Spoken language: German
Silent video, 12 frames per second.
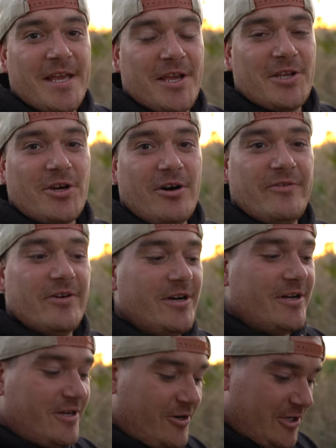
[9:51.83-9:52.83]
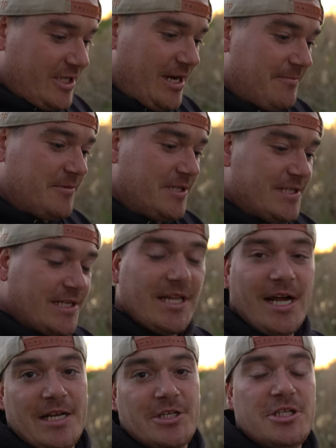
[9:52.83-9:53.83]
Ich hoffe, euch haben diese kleinen